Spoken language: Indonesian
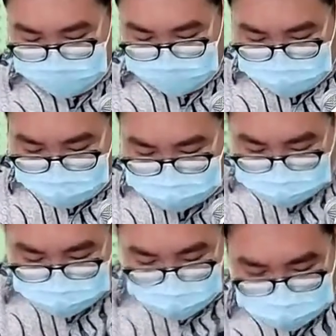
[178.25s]
sedikit
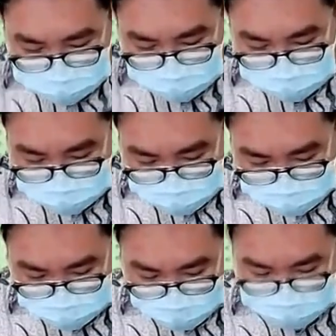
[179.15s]
merenungkan daripada firman
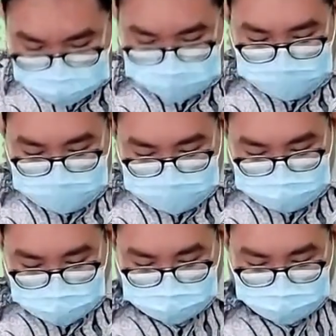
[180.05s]
Tuhan, di mana ini